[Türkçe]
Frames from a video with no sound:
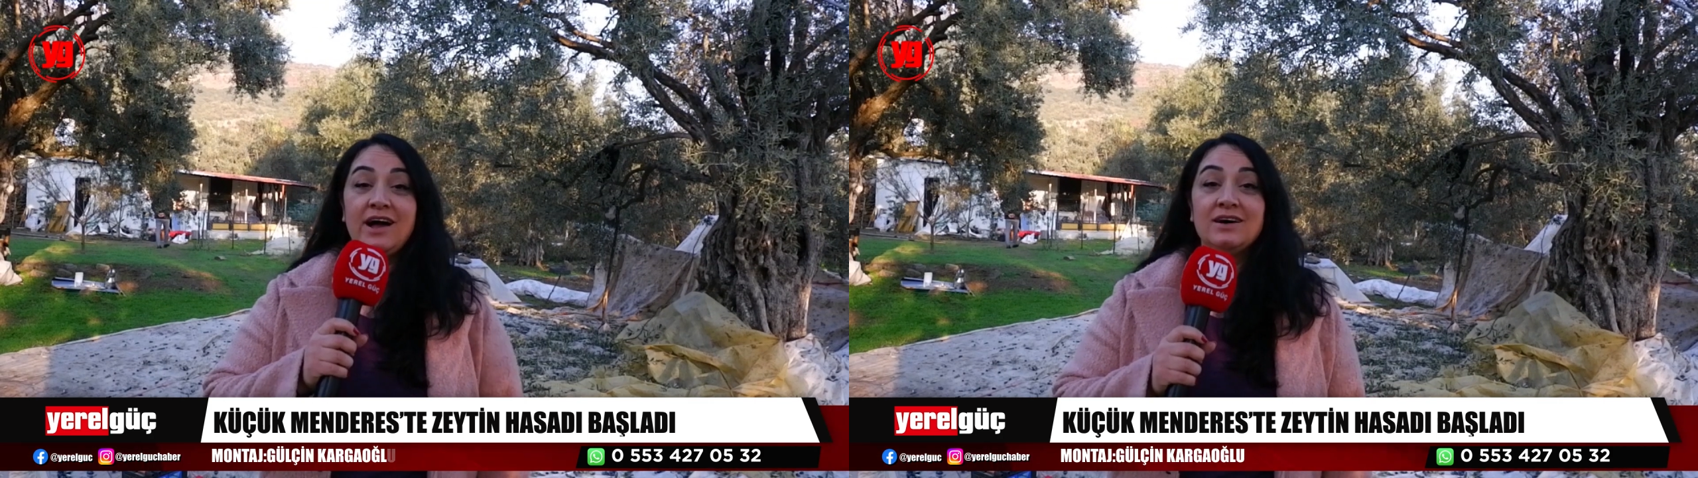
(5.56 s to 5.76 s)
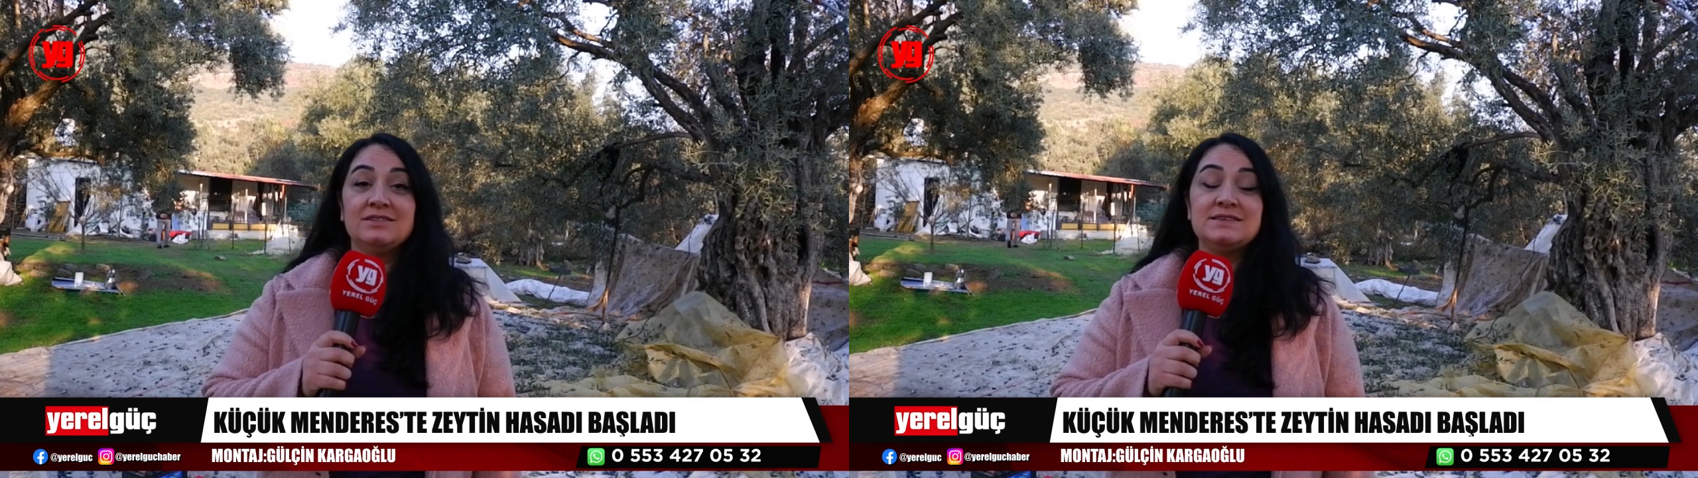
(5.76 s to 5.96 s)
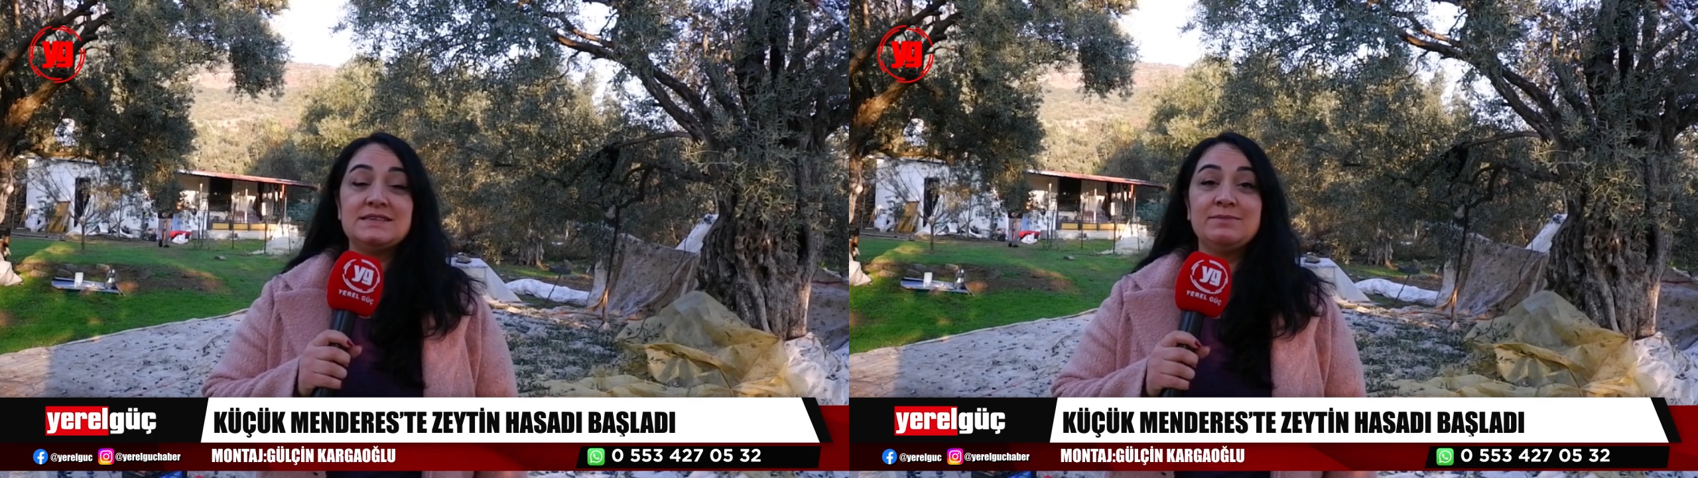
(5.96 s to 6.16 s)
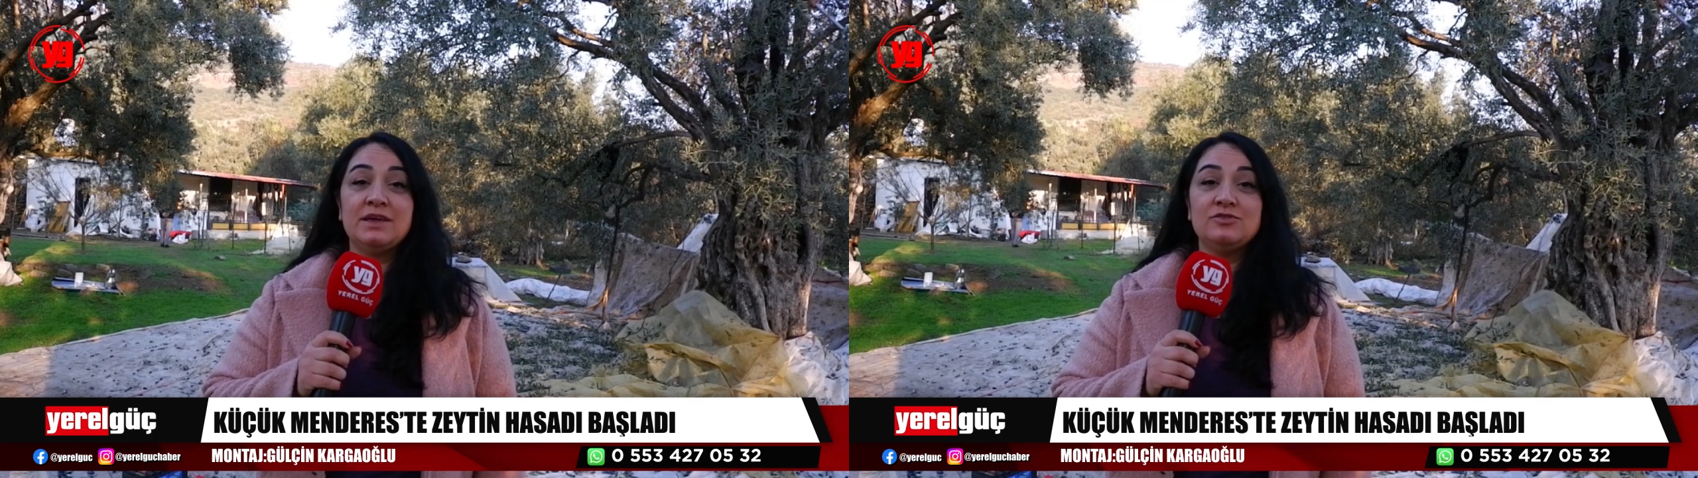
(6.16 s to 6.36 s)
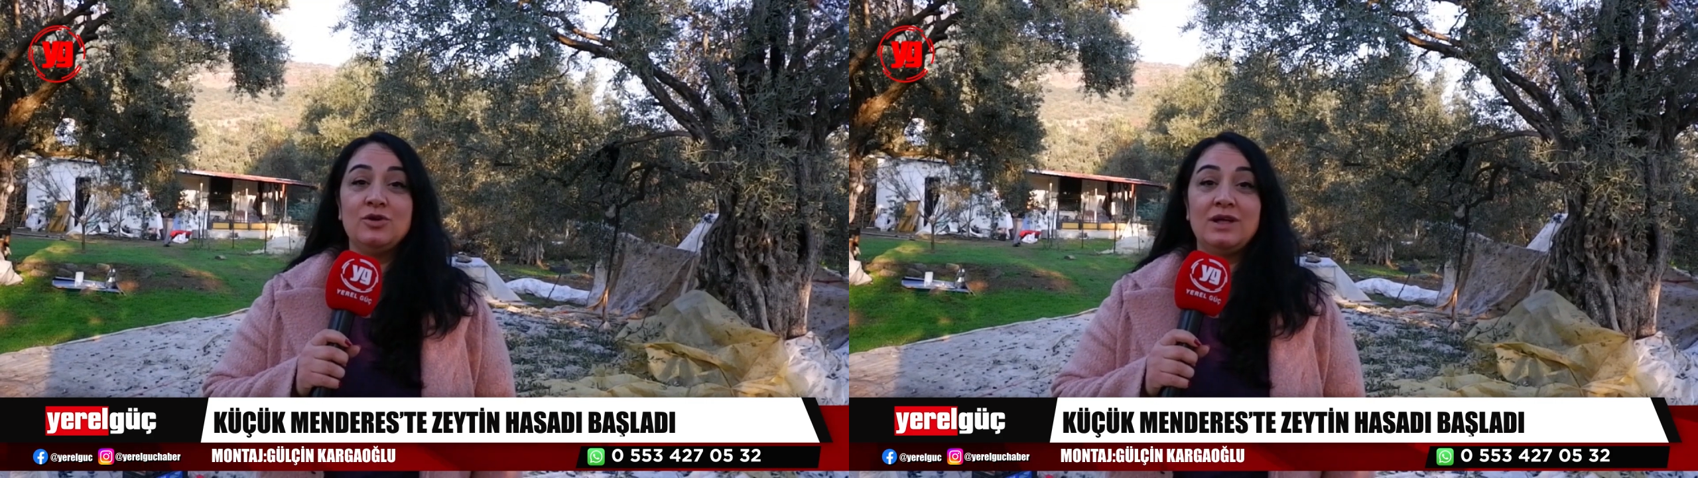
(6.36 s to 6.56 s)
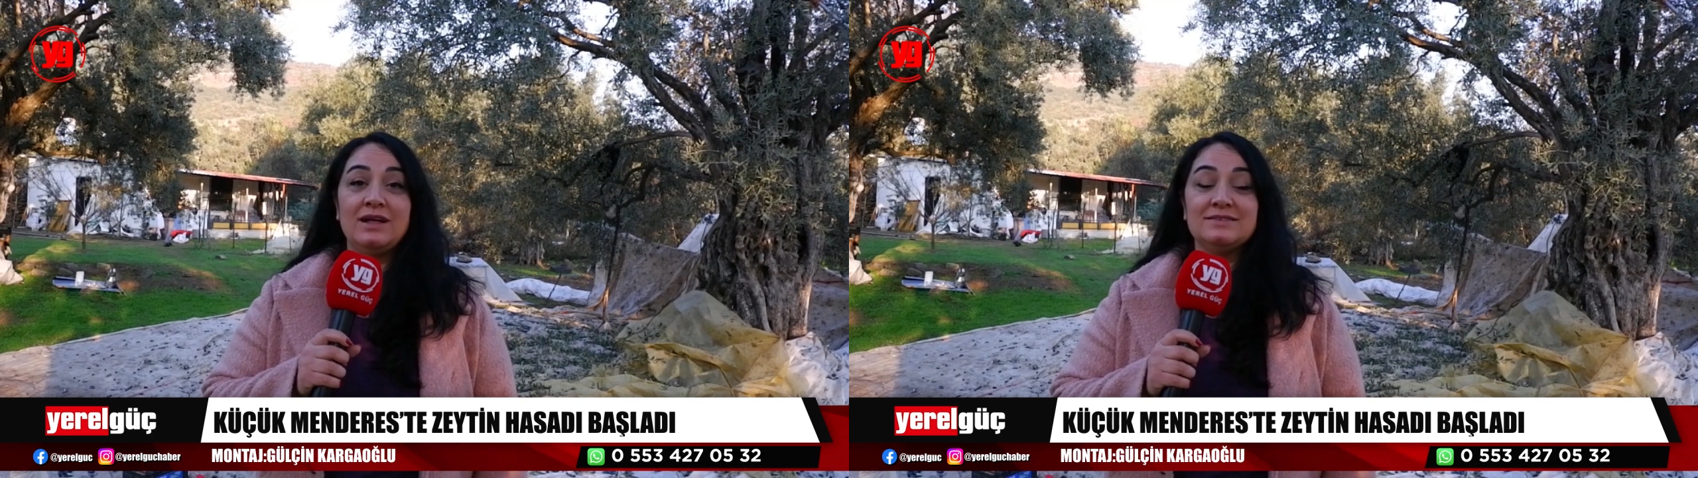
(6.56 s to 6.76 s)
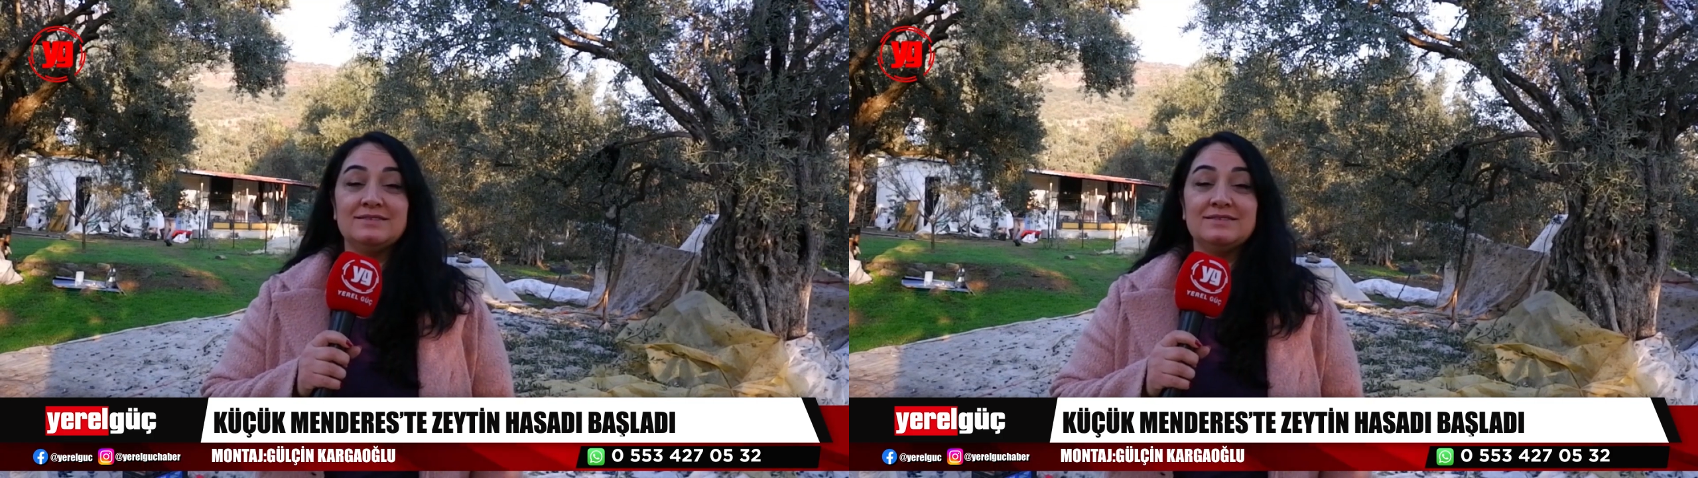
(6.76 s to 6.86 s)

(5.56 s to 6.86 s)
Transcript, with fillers: ve aklın simgesi olan